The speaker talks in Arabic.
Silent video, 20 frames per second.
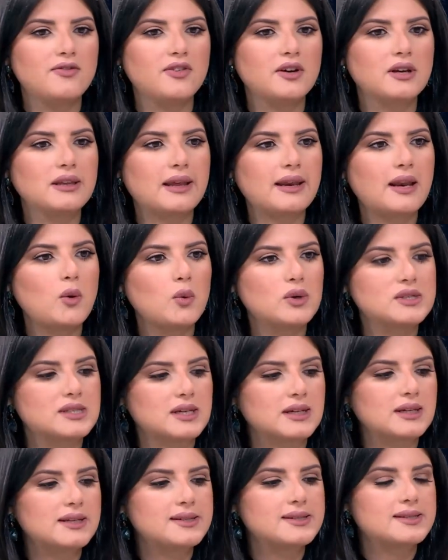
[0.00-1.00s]
فرضا
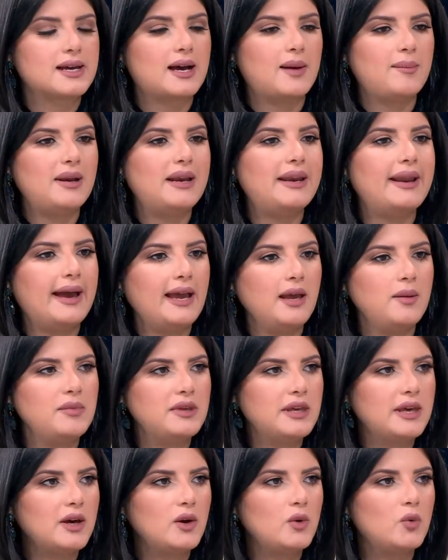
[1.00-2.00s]
الوزن اذا عملنا
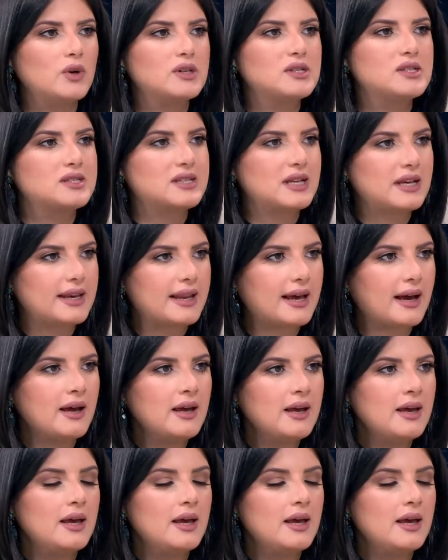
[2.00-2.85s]
حميه ونزلنا